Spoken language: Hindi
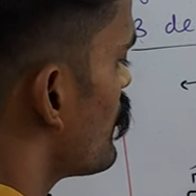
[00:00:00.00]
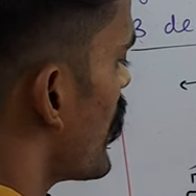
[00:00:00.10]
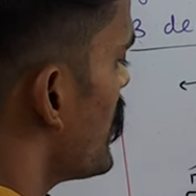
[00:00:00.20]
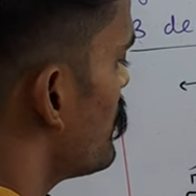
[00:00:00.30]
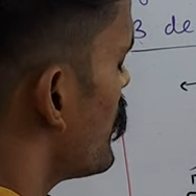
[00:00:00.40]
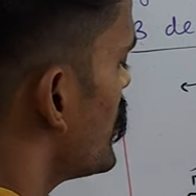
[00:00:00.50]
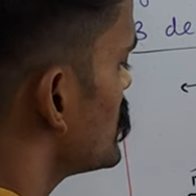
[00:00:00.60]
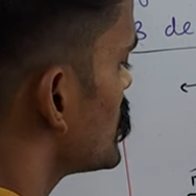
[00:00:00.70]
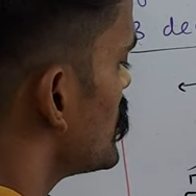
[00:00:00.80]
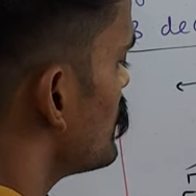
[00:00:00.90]
फाइव
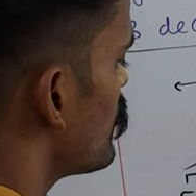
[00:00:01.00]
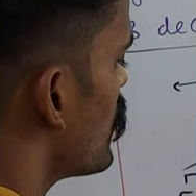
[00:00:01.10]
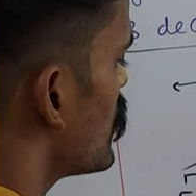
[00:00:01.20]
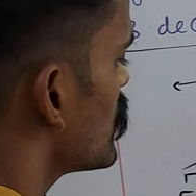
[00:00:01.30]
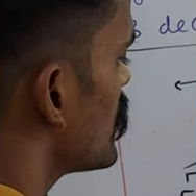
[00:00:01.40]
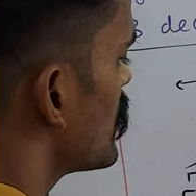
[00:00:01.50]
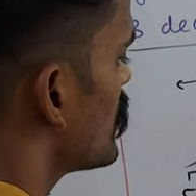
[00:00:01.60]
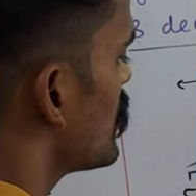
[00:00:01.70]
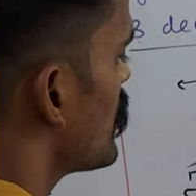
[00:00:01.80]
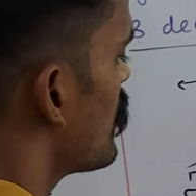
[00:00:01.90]
पॉइंट थ्री फोर
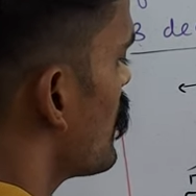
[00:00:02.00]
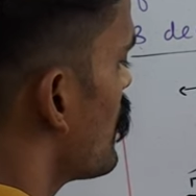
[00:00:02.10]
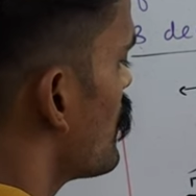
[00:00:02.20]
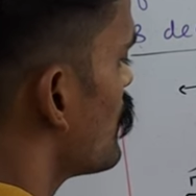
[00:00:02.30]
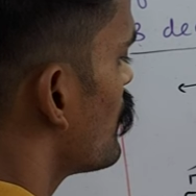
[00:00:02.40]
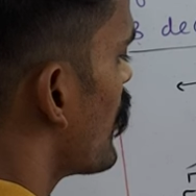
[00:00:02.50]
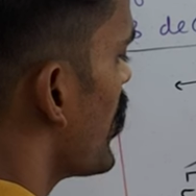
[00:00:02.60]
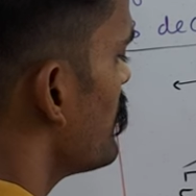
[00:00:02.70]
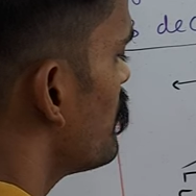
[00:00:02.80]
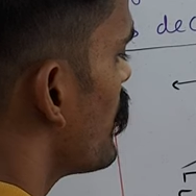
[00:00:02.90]

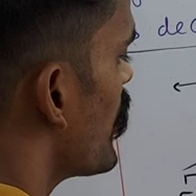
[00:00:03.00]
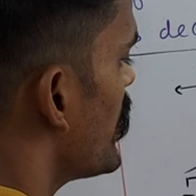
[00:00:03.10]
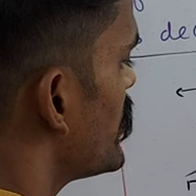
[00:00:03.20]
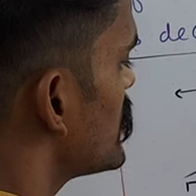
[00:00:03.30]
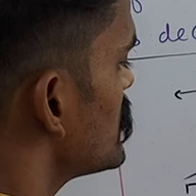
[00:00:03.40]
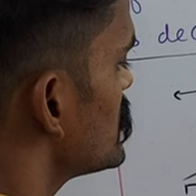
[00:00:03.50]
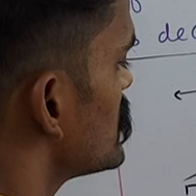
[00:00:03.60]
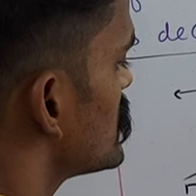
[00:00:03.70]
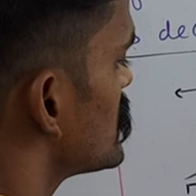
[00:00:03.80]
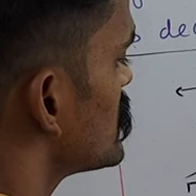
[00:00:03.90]
फाइव पॉइंट
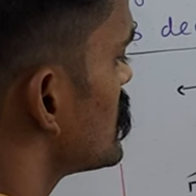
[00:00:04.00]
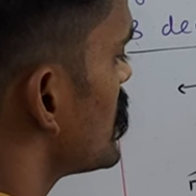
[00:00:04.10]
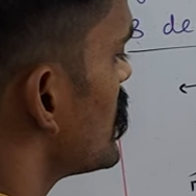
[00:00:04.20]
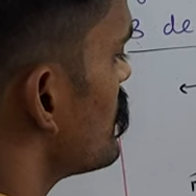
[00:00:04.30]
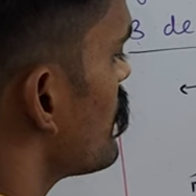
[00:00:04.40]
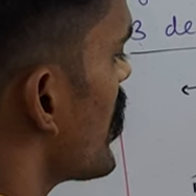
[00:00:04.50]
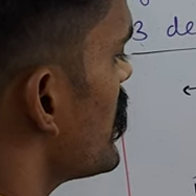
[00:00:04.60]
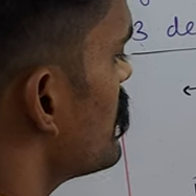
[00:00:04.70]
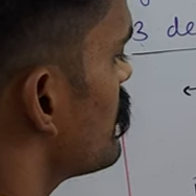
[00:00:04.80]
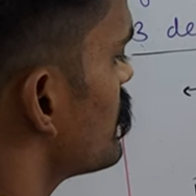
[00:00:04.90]
थ्री
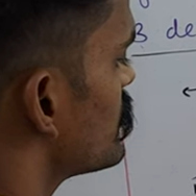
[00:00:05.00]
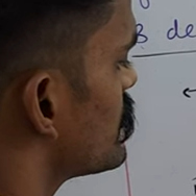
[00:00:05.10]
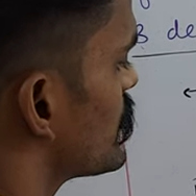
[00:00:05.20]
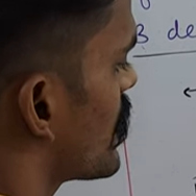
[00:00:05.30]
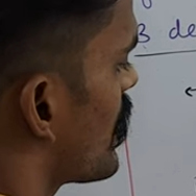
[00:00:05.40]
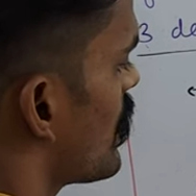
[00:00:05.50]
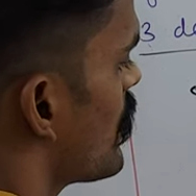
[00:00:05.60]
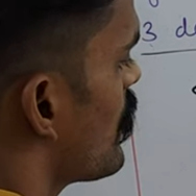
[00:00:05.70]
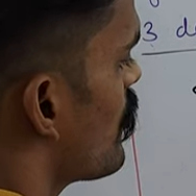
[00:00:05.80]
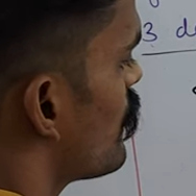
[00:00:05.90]
फाइव
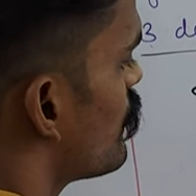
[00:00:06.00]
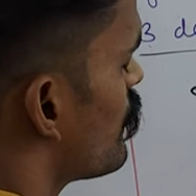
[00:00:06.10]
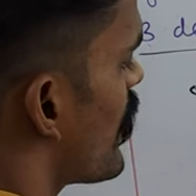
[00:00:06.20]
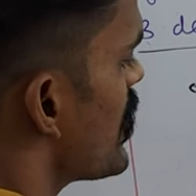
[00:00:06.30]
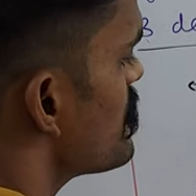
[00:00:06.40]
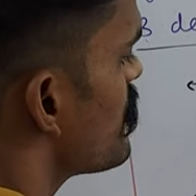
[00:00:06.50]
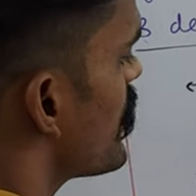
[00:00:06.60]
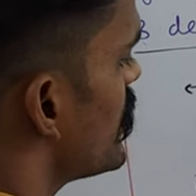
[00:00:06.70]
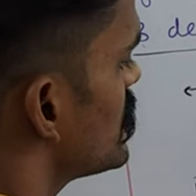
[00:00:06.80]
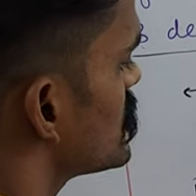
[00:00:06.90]
फाइव
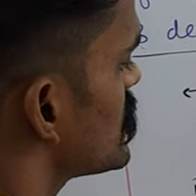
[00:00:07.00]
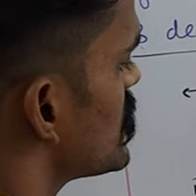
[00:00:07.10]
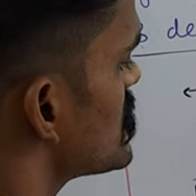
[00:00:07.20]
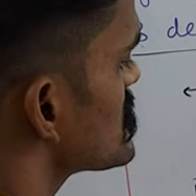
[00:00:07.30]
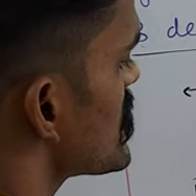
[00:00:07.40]
पॉइंट थ्री